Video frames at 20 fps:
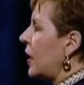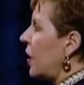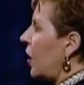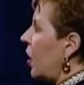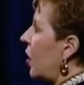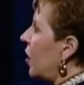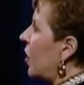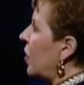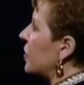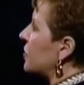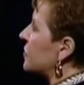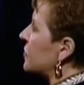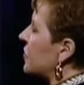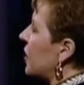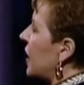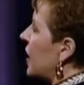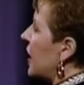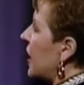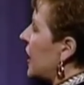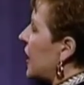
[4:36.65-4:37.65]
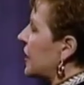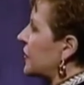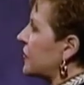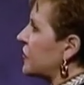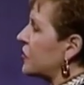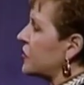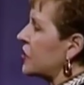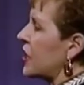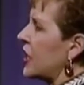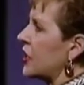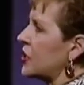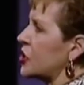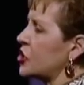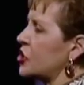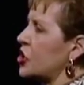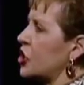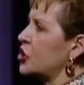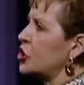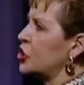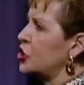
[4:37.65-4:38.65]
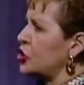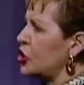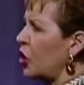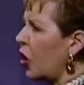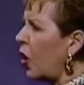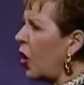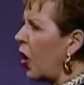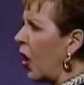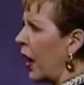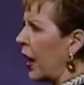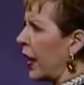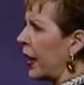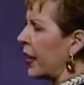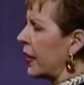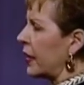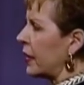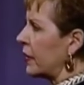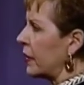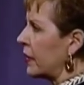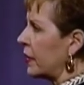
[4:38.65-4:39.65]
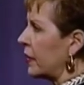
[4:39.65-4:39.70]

এবং সেটাই হলো আমাদের সবচেয়ে বড় কথা